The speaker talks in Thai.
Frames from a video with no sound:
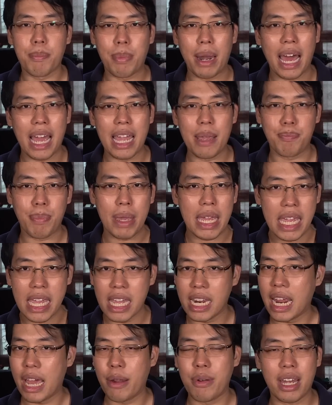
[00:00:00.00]
ปลายปี
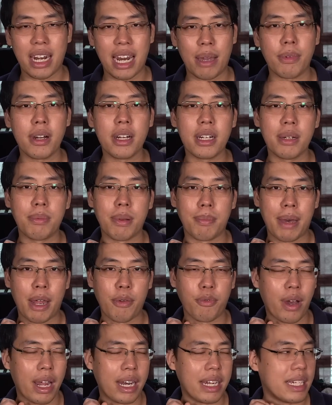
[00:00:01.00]
แล้วนะครับก็คือประมา
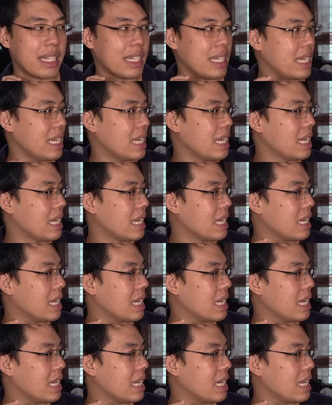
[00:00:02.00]
ณวันที่